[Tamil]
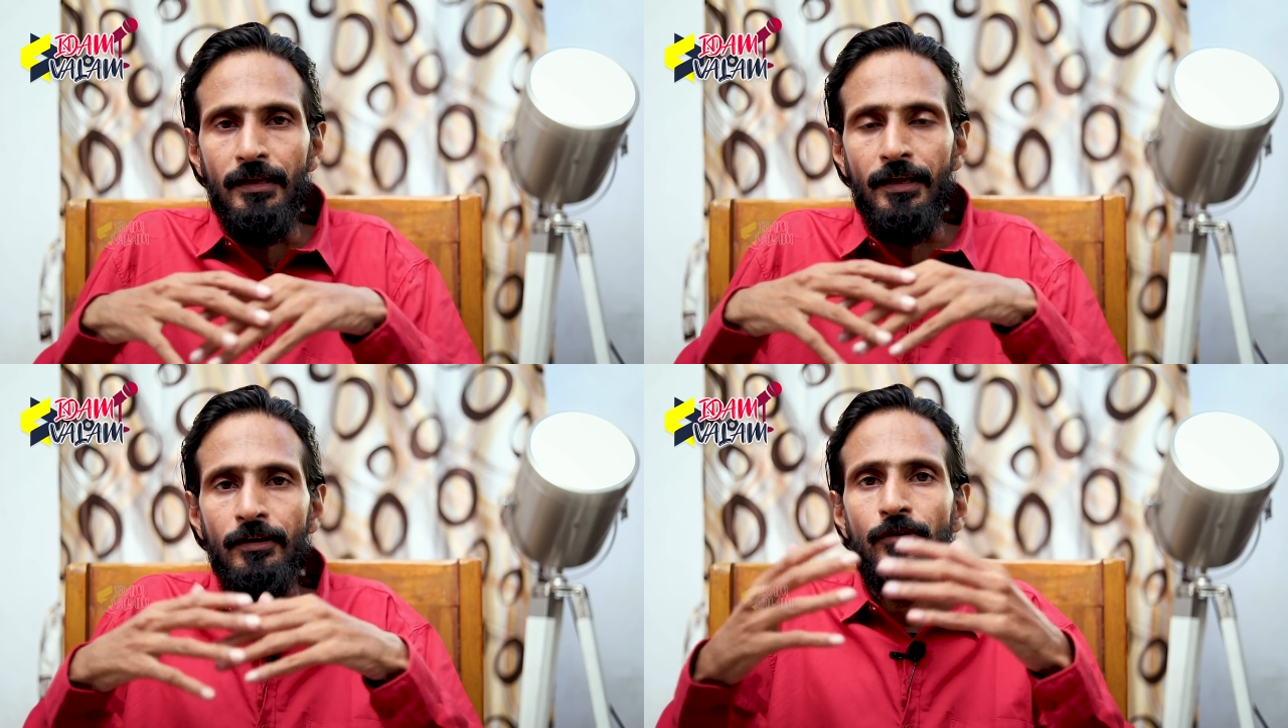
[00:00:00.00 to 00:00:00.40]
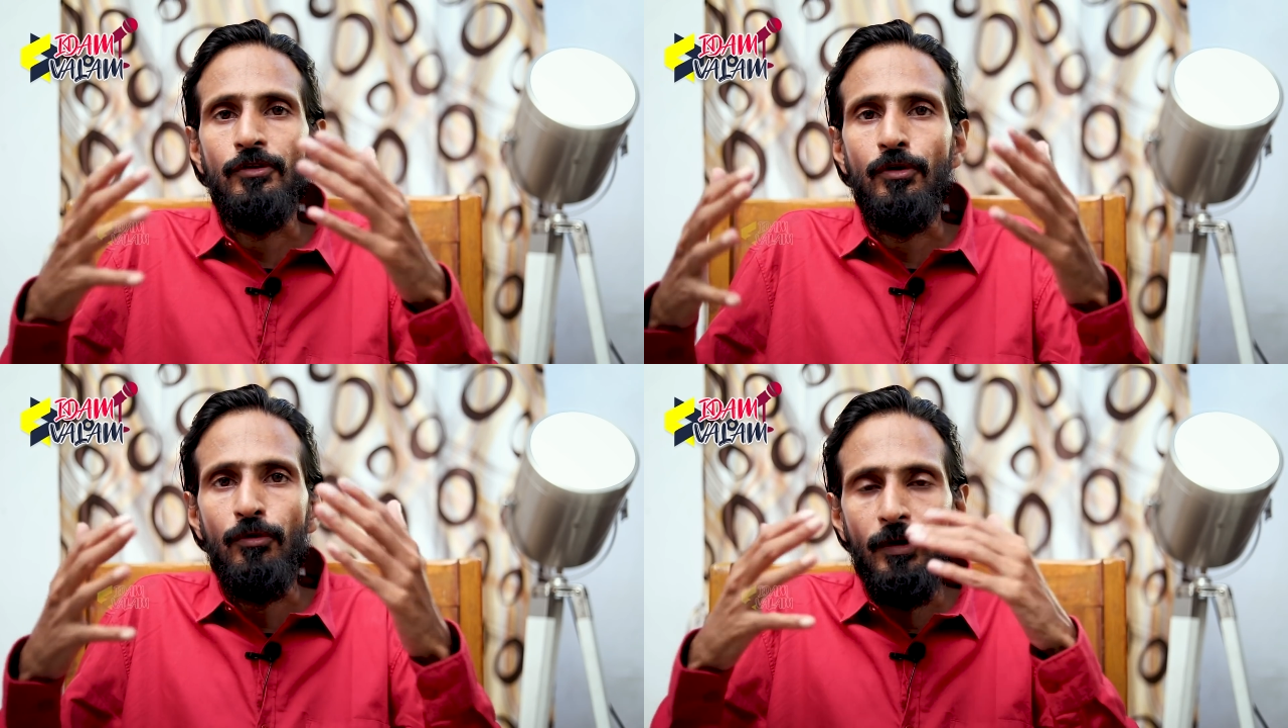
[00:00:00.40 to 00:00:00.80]

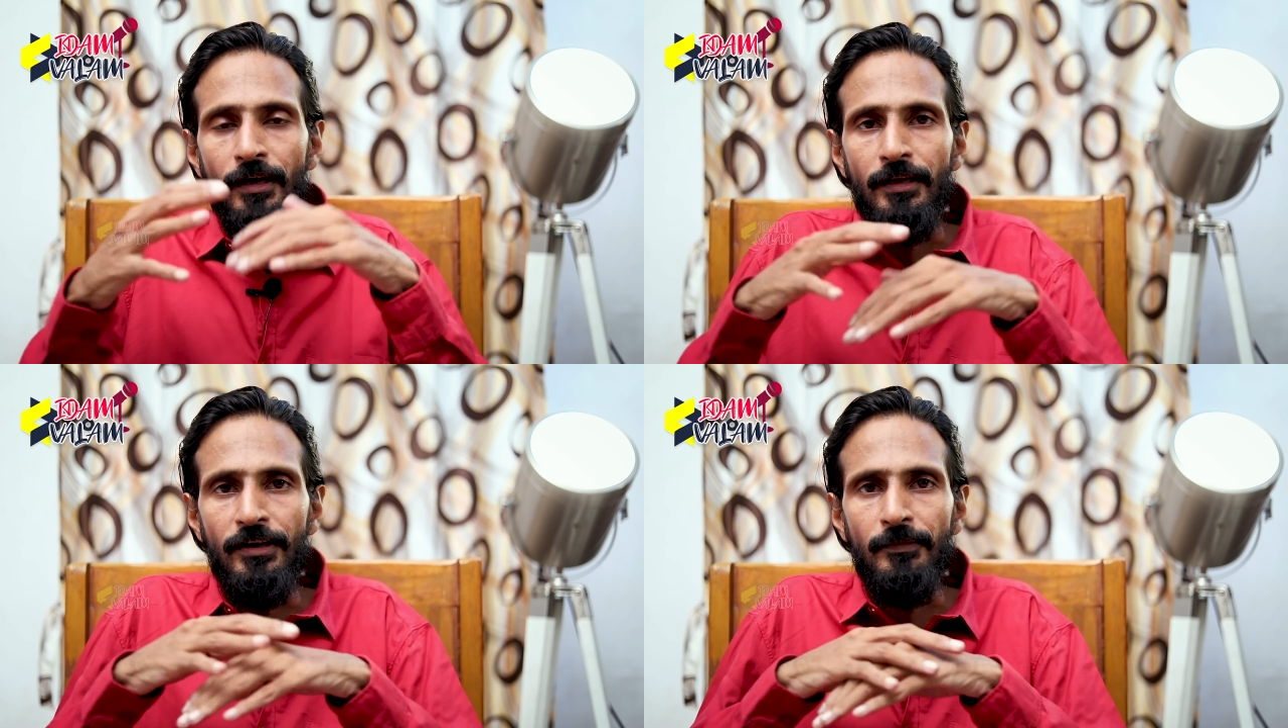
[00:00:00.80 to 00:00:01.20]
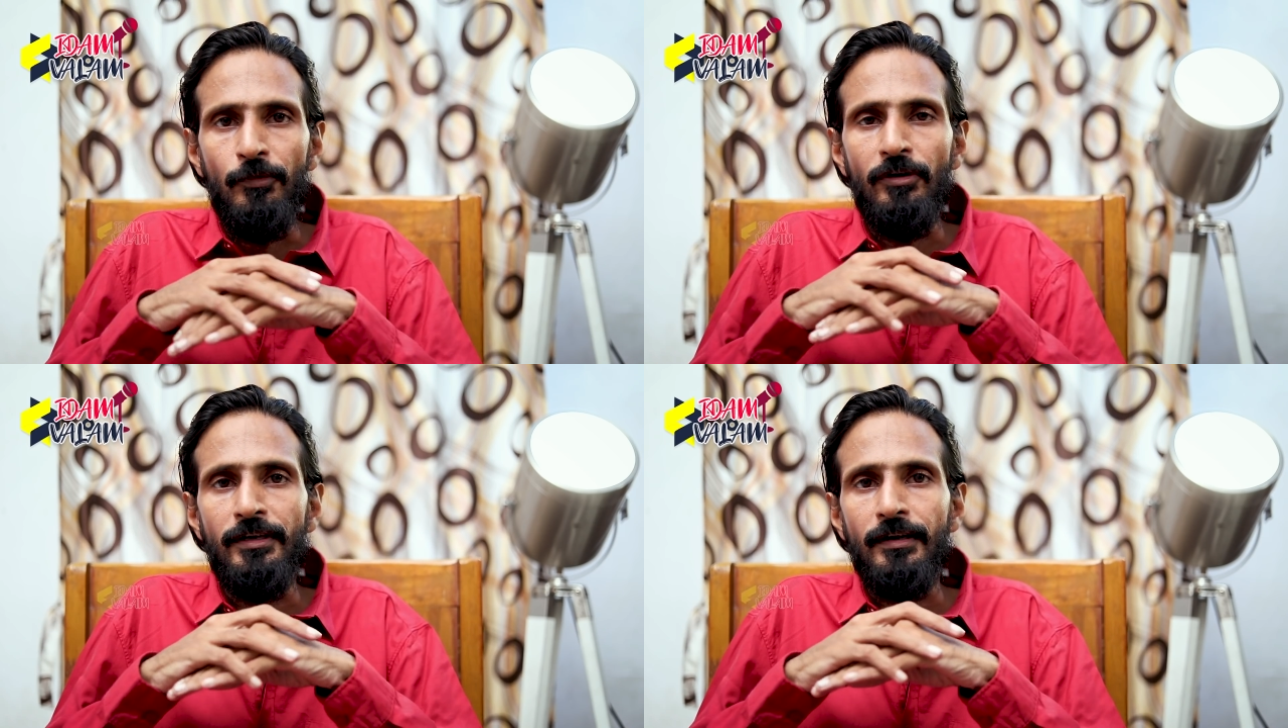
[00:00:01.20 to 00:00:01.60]
இரநூறு ரூபாய் என்று
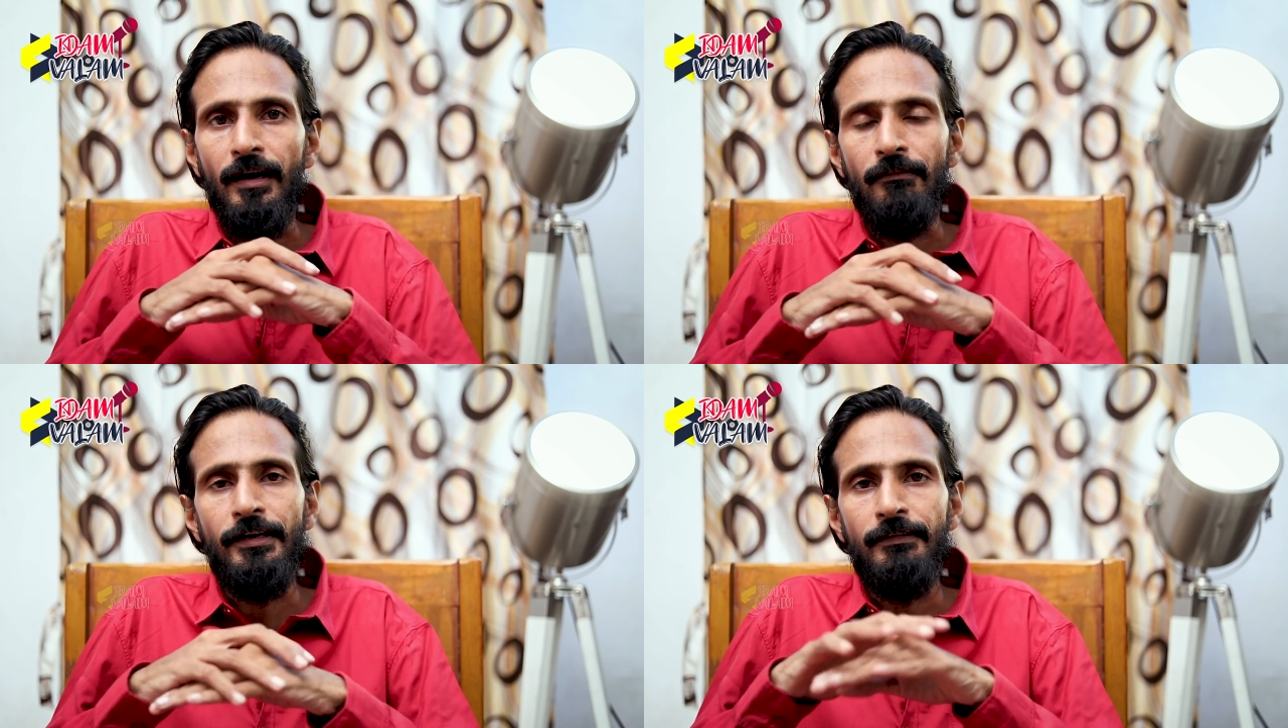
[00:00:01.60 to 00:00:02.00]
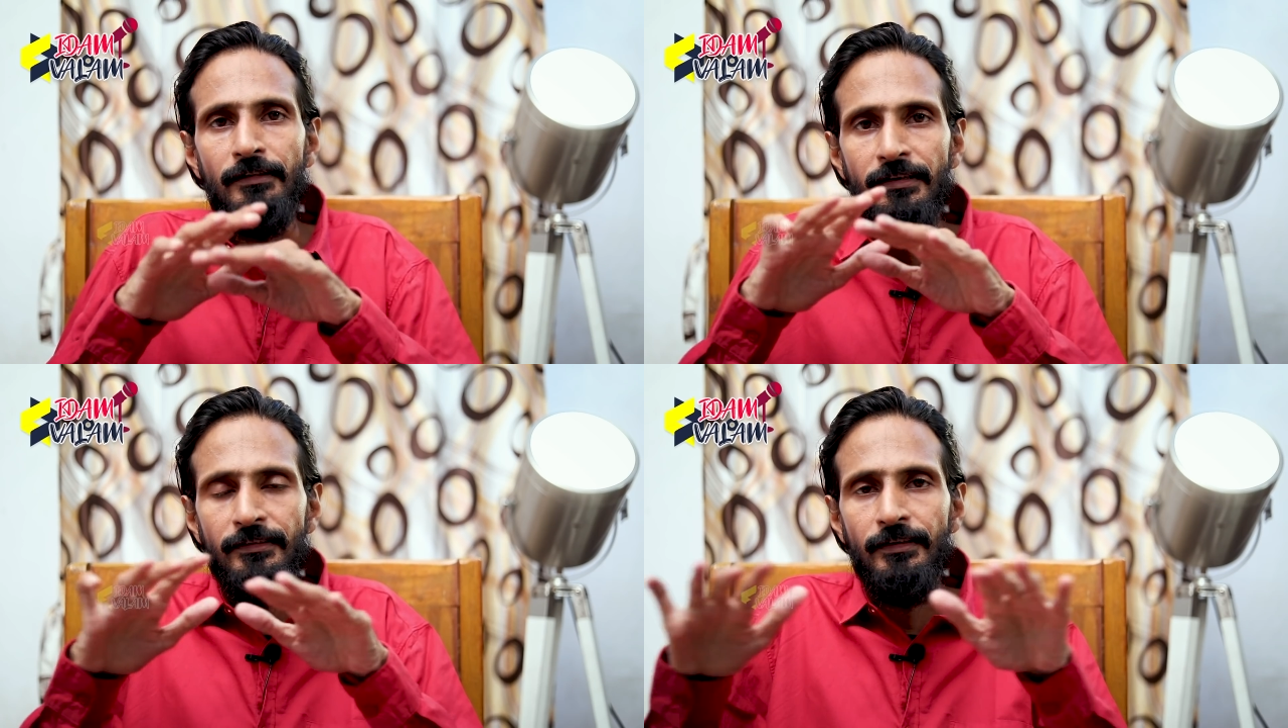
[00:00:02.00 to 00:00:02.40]
போகின்ற அளவிற்கு
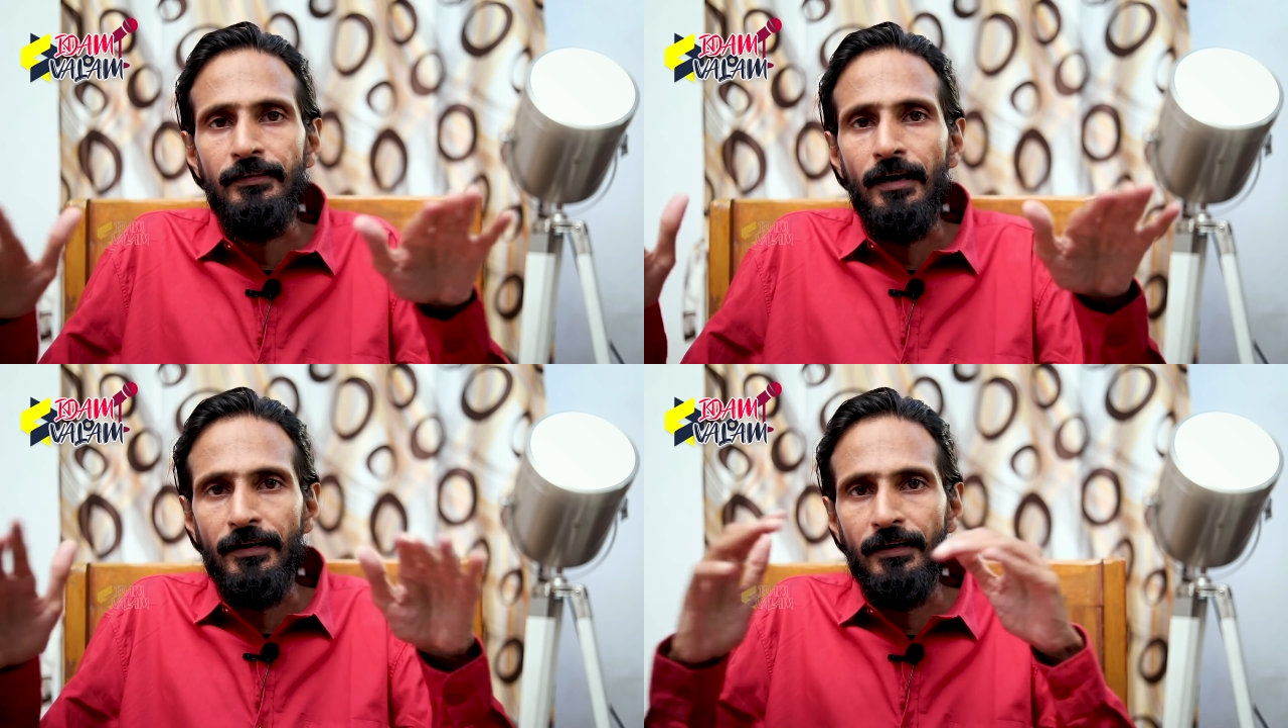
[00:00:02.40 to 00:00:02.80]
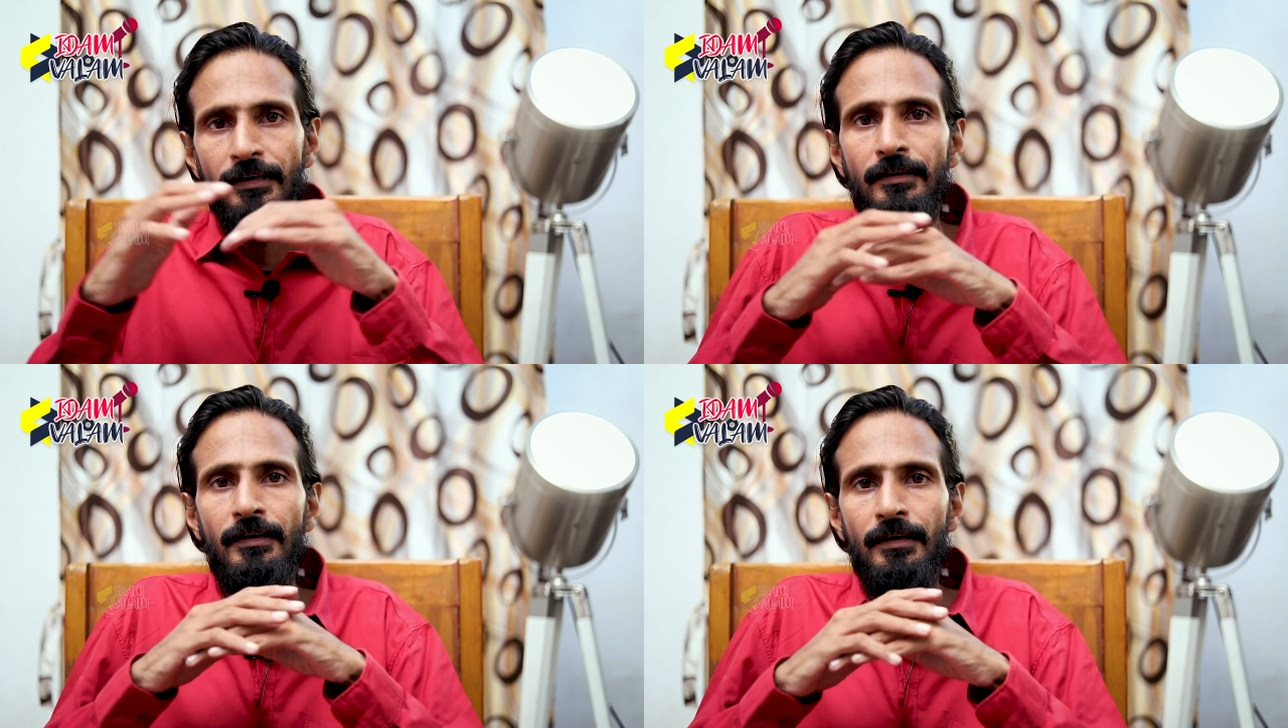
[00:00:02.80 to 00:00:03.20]
இவர்கள் செய்தார்கள்